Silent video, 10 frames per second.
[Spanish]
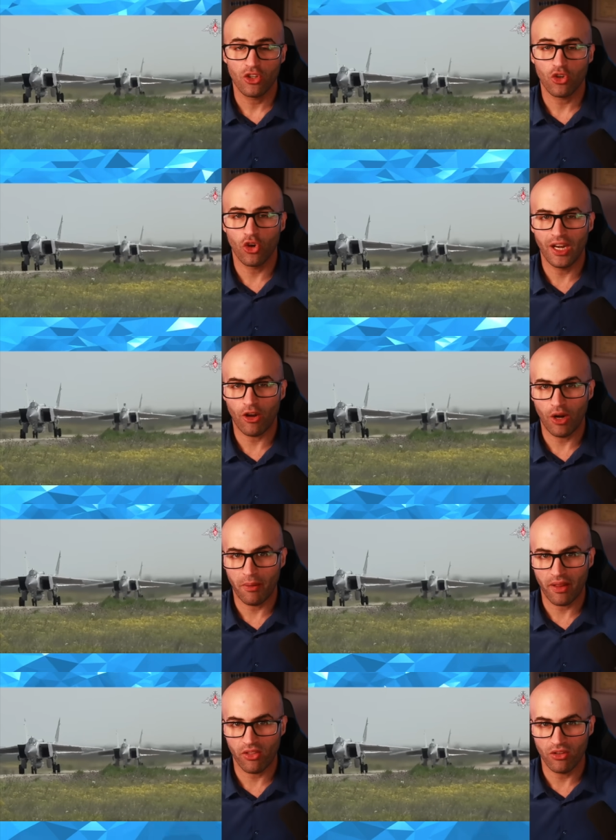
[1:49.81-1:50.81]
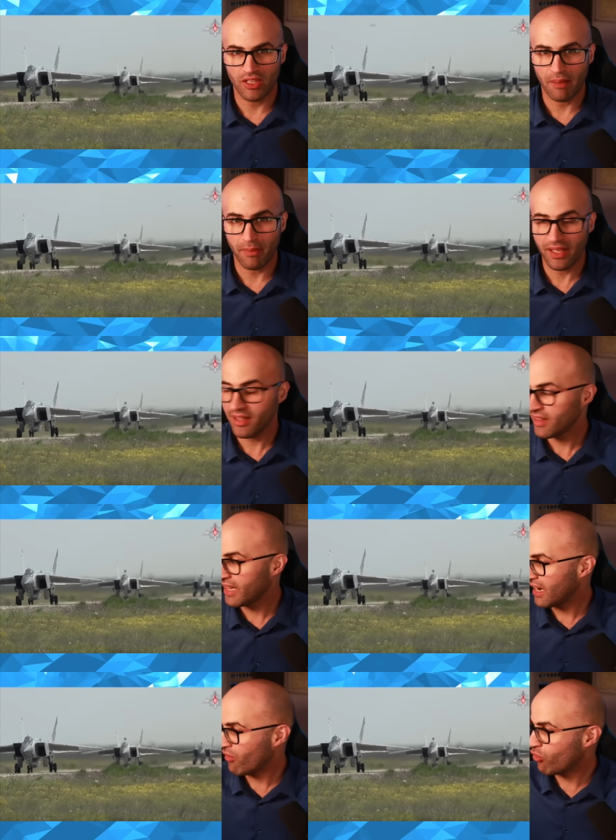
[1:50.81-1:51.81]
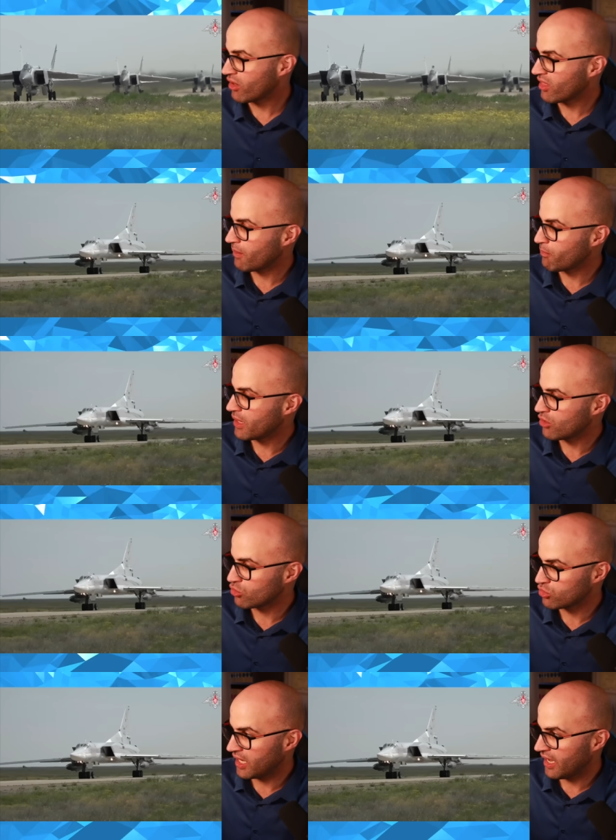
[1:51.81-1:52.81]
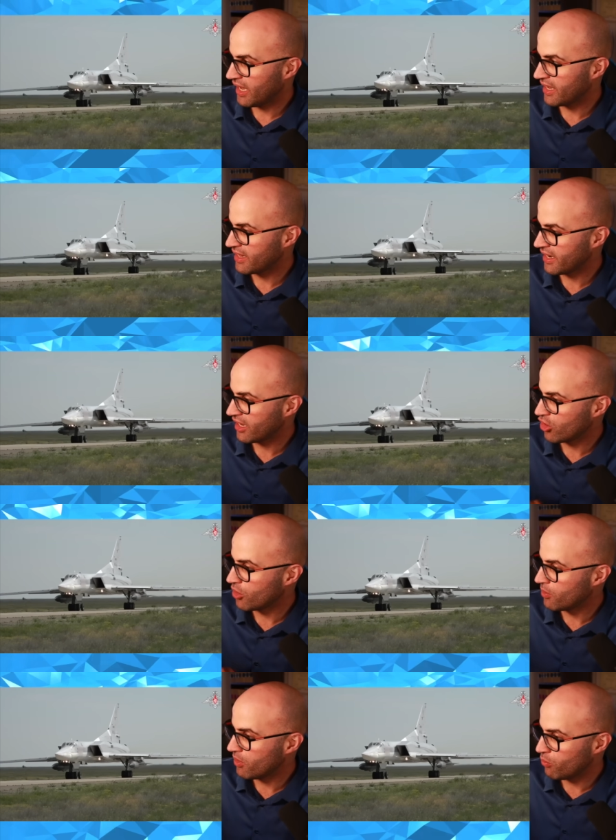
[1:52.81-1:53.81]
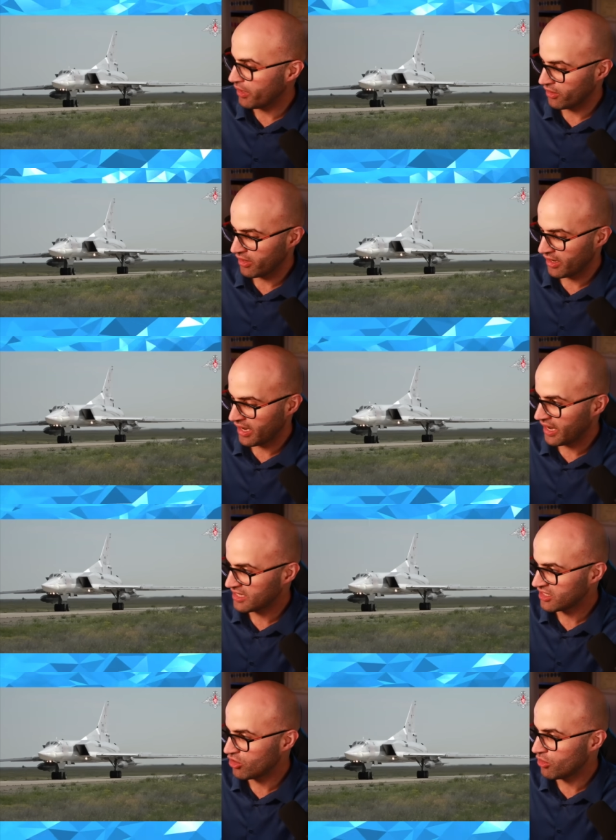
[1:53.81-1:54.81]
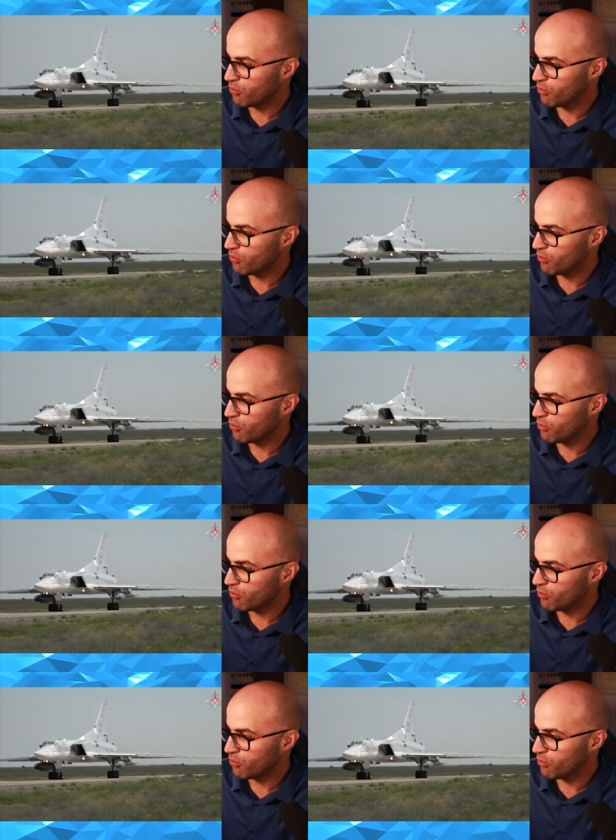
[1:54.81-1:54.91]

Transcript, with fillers: con la colaboración también de la fuerza bielorrusa. Ahí tenéis como, bueno, eh, ha sido